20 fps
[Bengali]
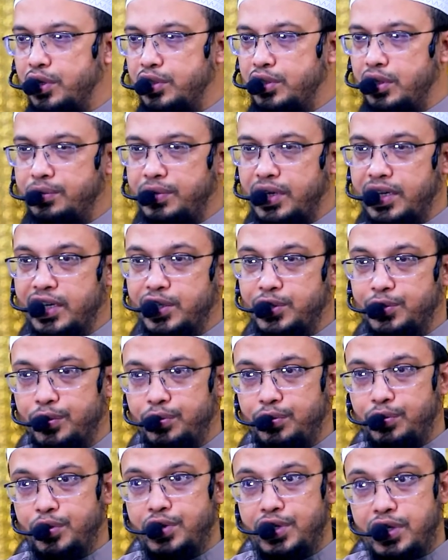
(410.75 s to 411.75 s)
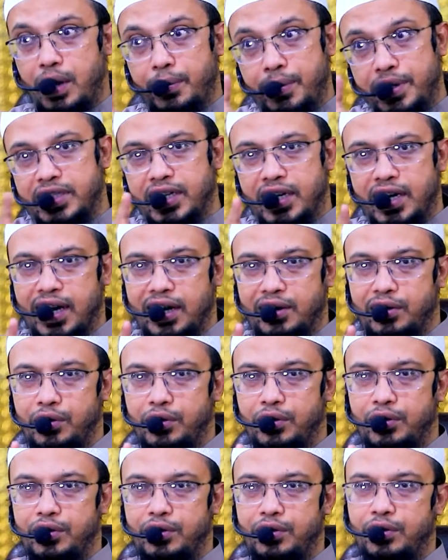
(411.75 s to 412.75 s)
অতএব তাকে শত্রু হিসাবে জেনে রাখো
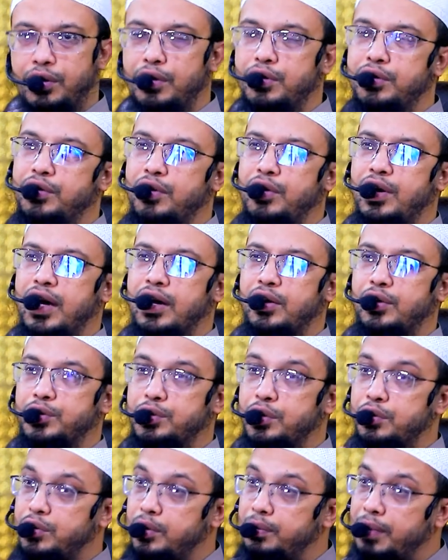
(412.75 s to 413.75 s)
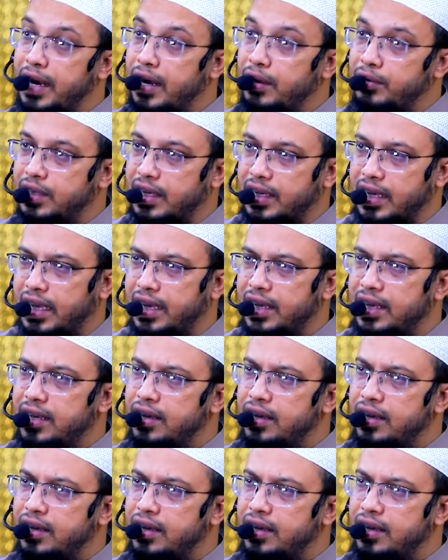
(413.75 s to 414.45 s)
গ্রহণ করে রাখো শত্রু বানাও তাকে